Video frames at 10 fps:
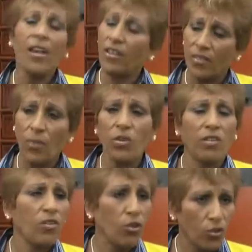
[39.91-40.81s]
les estamos
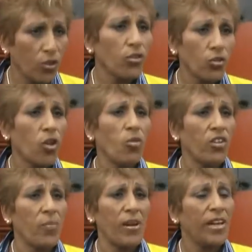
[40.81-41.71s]
haciendo nosotros como
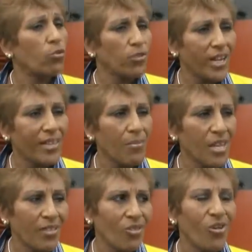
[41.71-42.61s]
municipalidad su
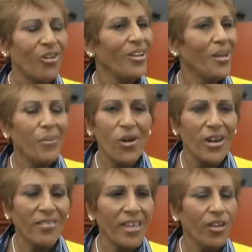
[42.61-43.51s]
tratamiento, pero
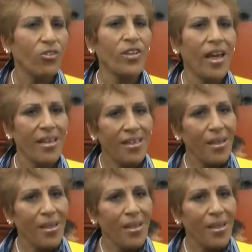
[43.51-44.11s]
reitero, o sea,